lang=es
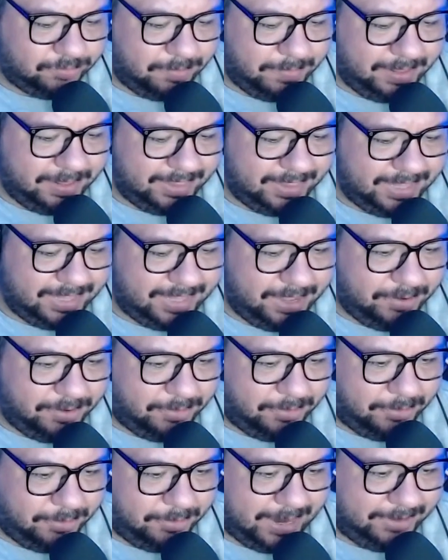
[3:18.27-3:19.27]

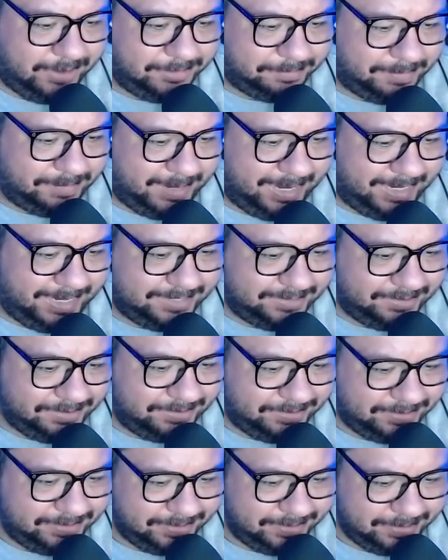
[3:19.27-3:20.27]
usualmente hay horarios
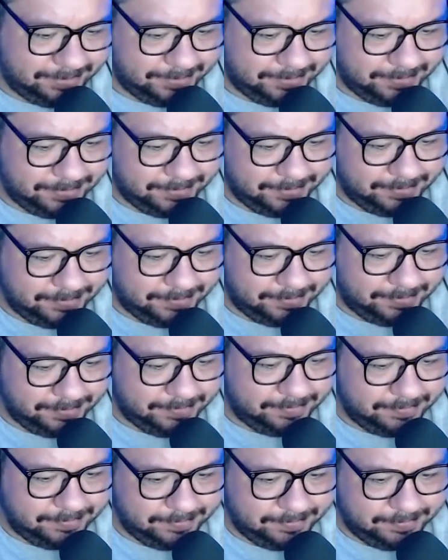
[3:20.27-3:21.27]
para eso, ¿no?
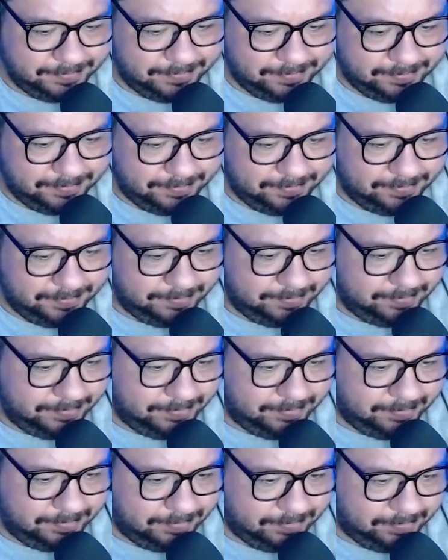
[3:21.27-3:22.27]

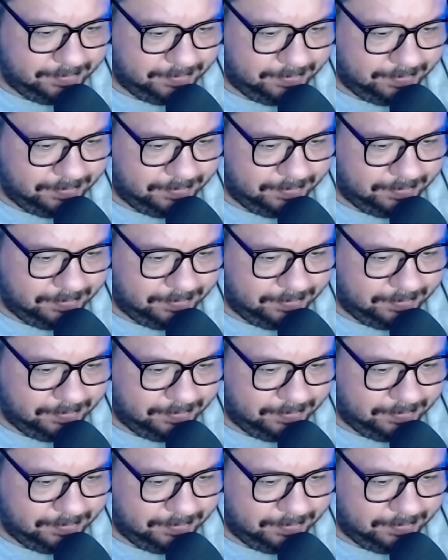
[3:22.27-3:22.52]
Exactamente, y más en las